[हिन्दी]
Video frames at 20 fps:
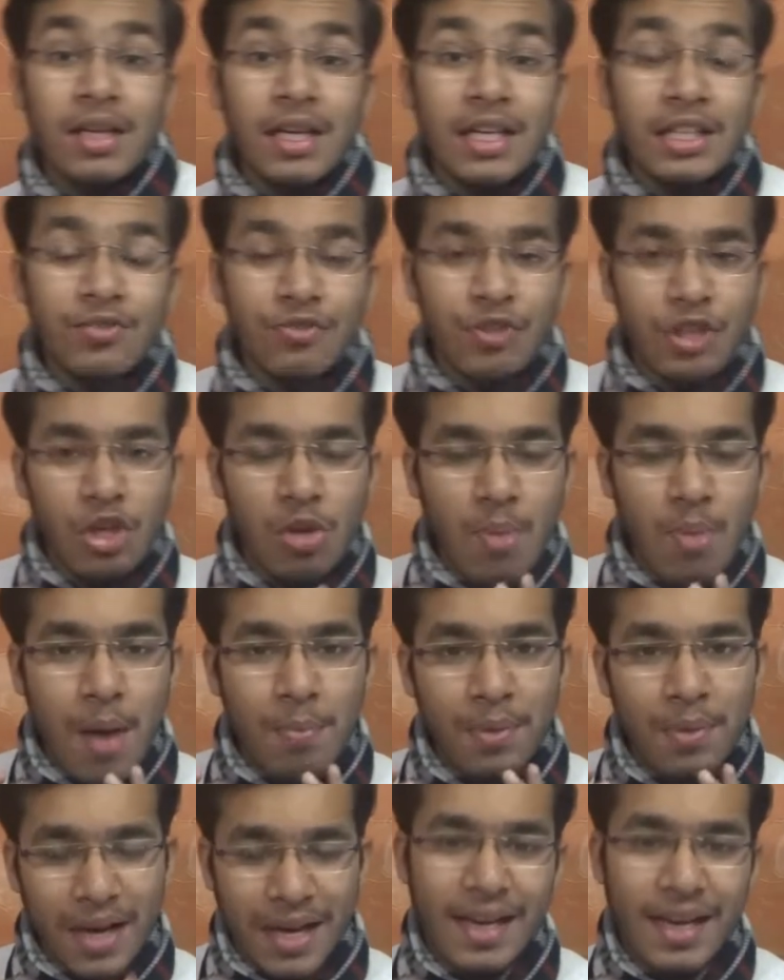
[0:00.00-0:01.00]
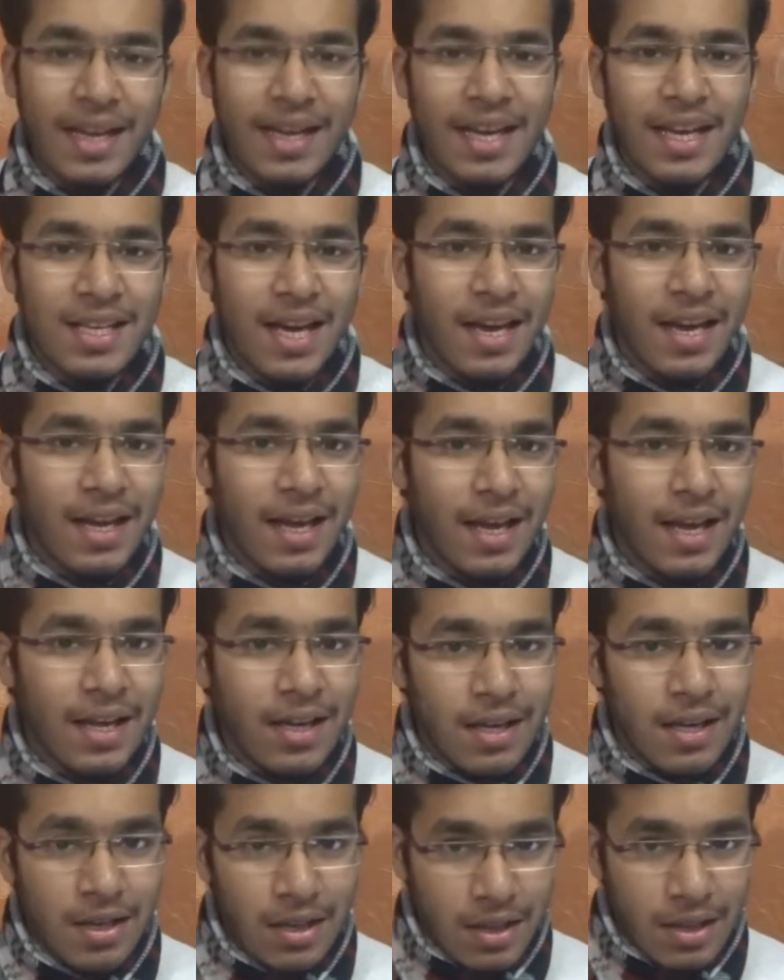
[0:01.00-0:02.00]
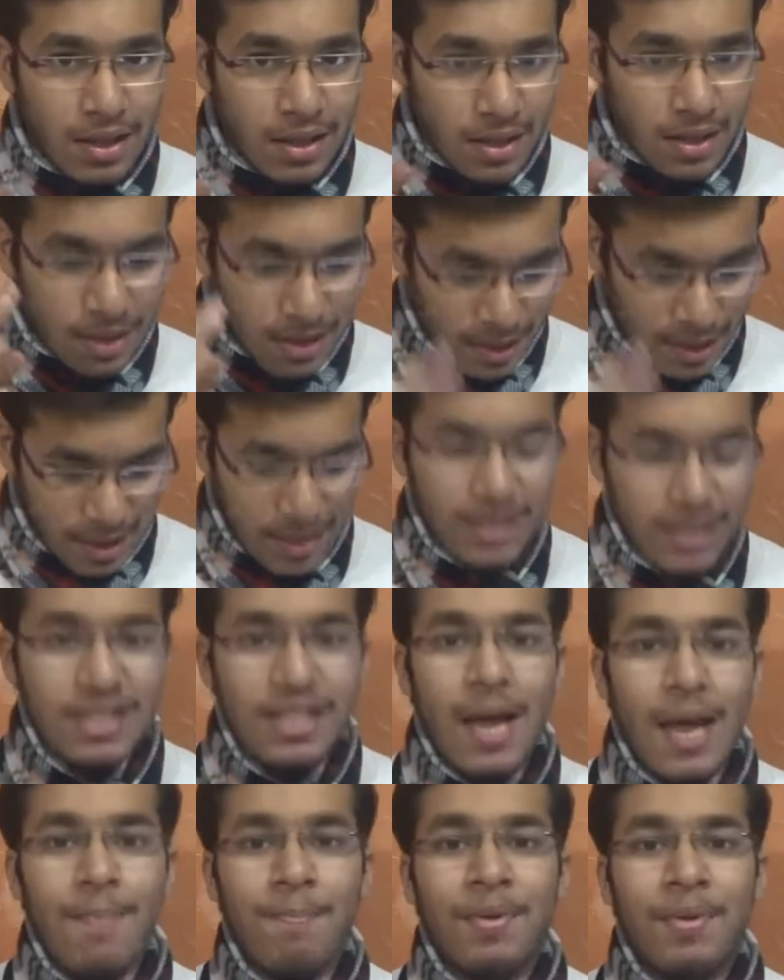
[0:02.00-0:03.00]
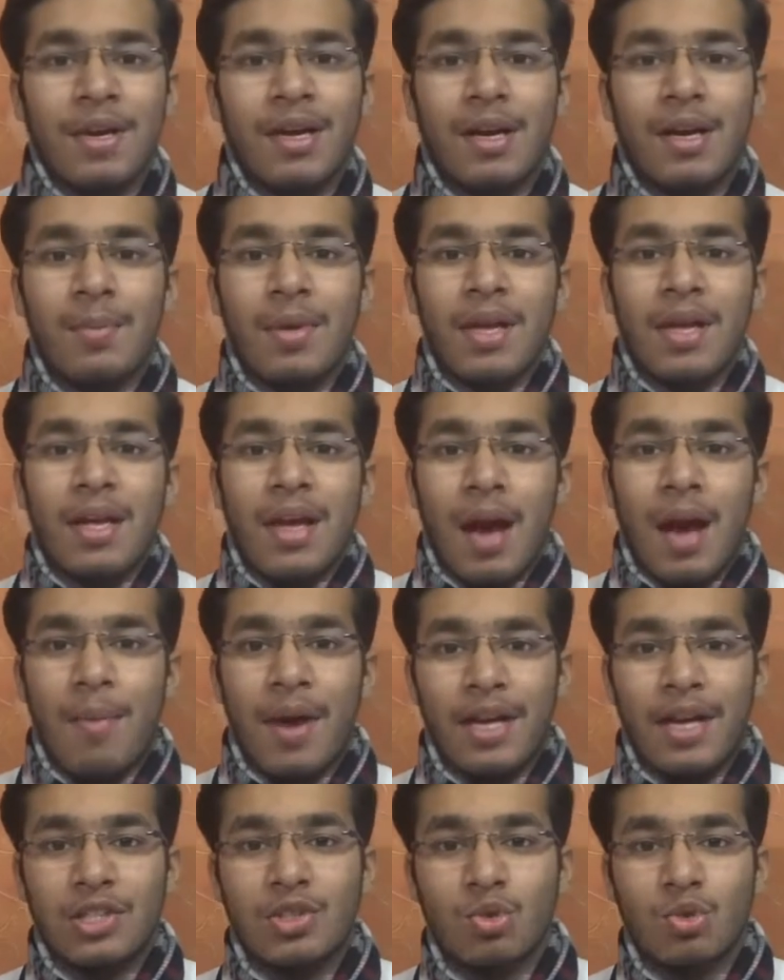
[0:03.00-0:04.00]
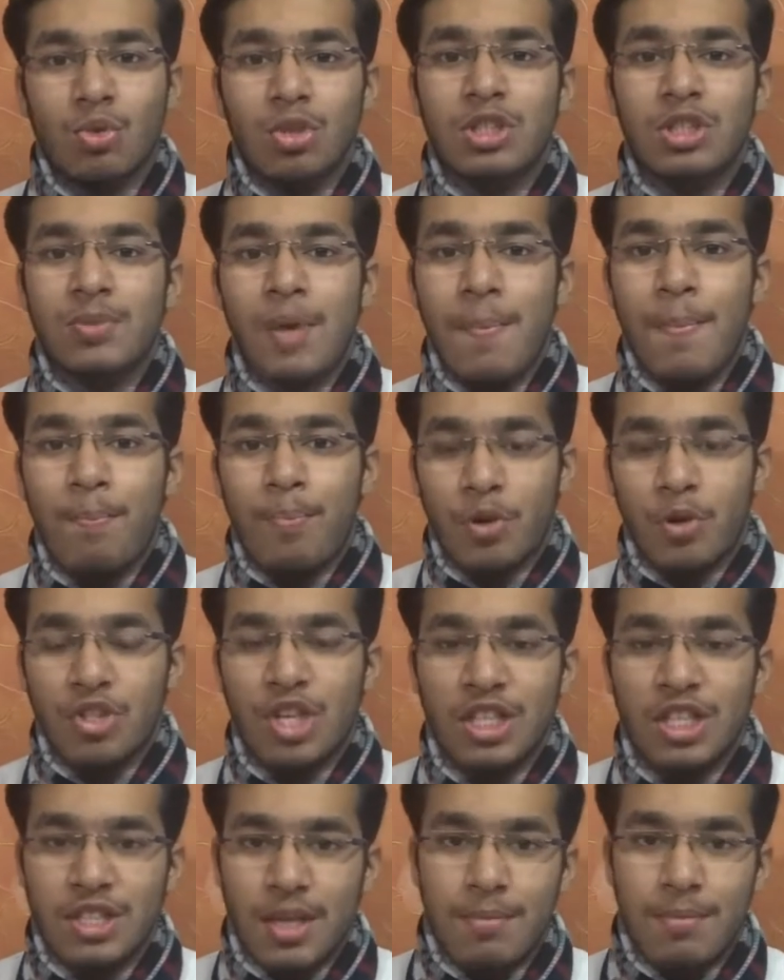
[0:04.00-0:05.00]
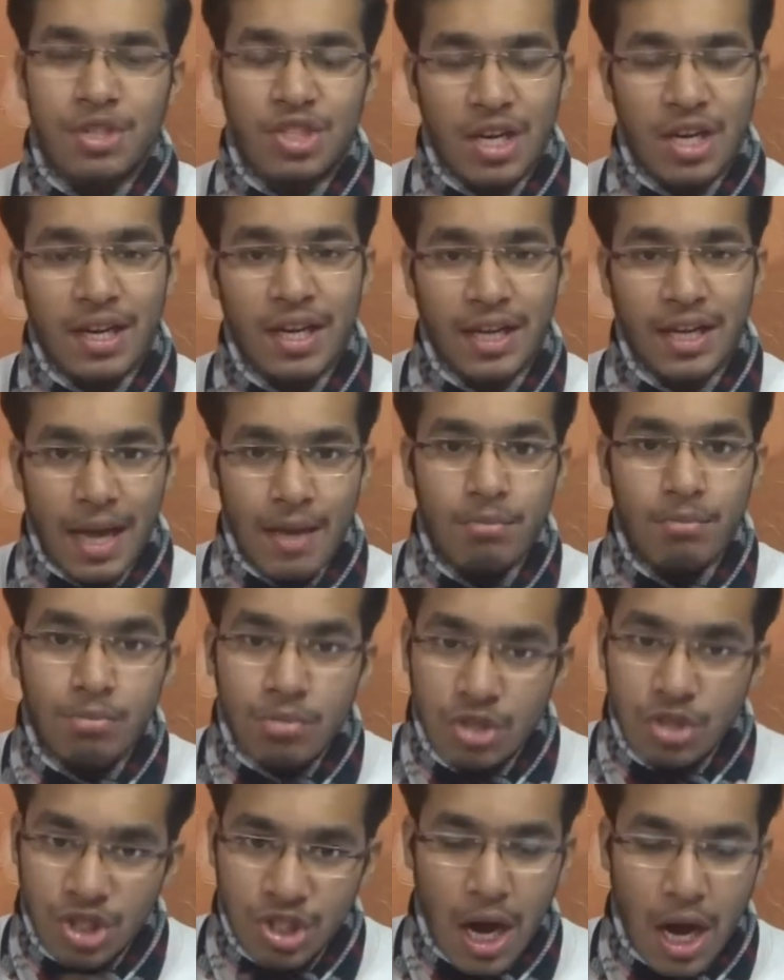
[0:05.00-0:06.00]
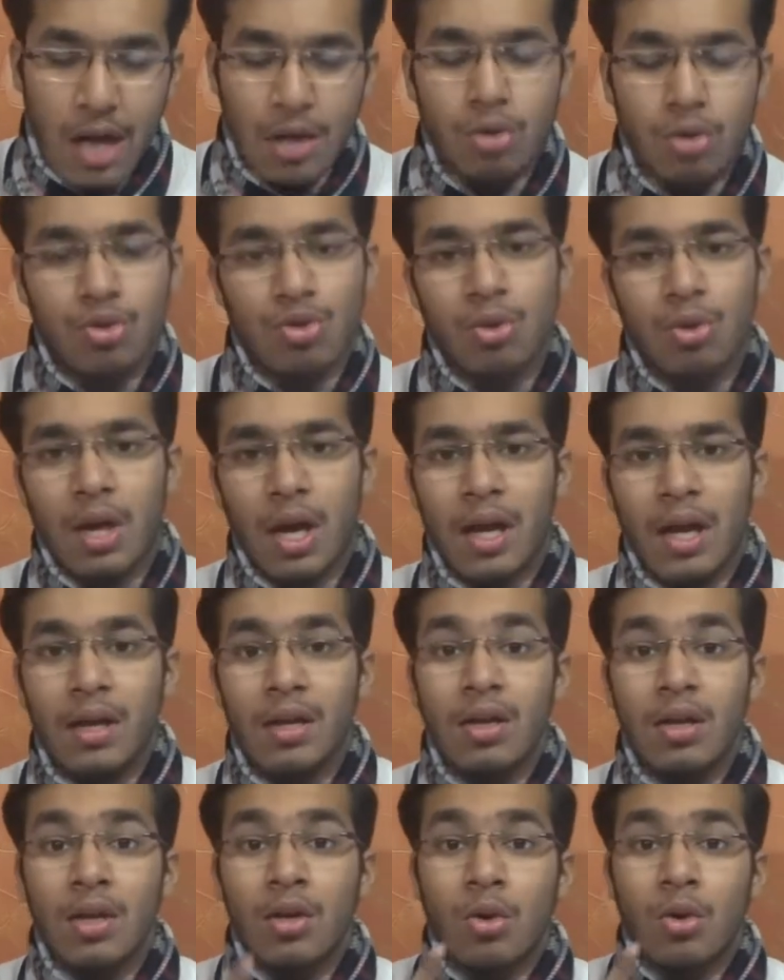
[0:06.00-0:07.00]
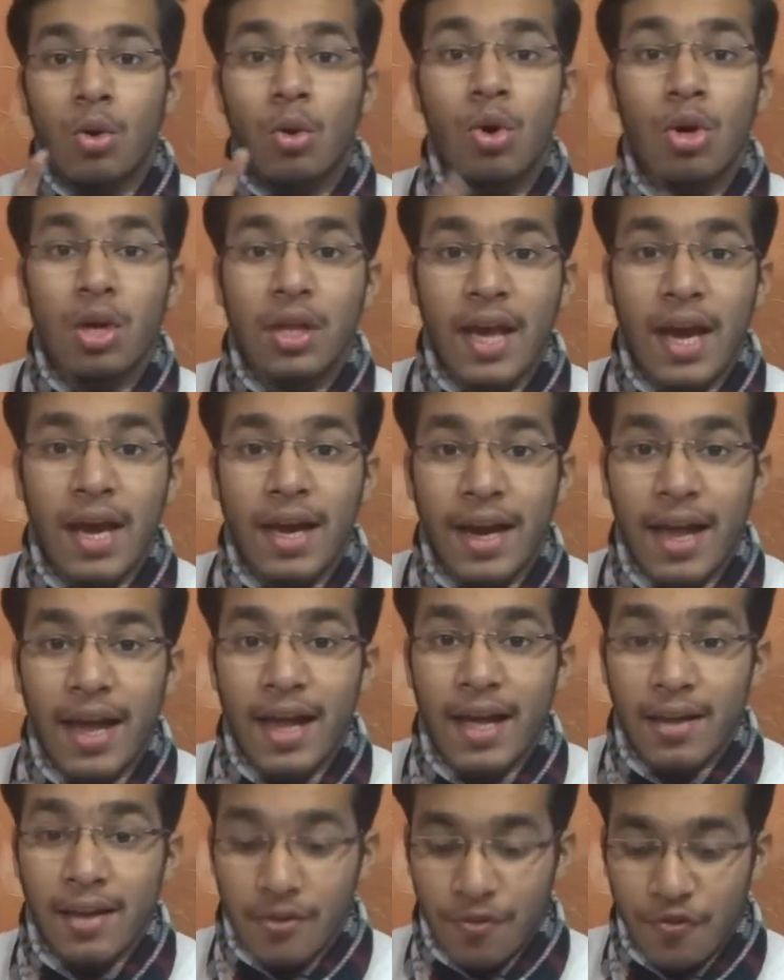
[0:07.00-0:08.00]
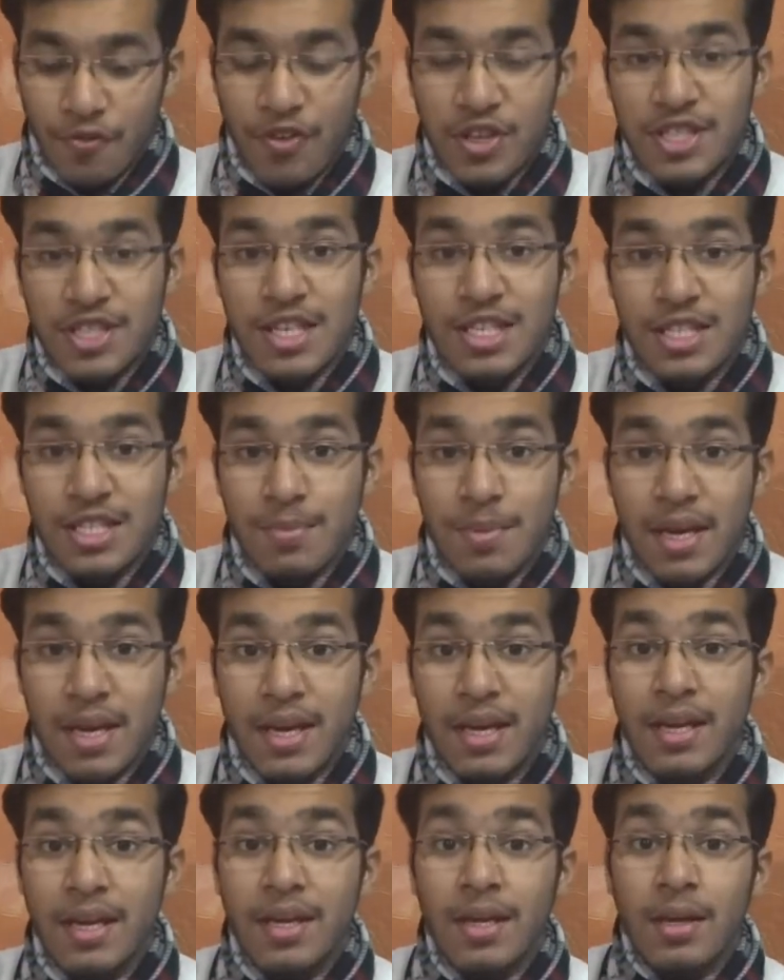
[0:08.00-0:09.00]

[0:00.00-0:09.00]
इस वीडियो में हम करने क्या जा रहे हैं इस टाइम पीरियड में हमारे स्कूल्स में प्रोजेक्ट सबमिशन का टाइम स्टार्ट हो चुका है और क्या रहा है फिजिक्स में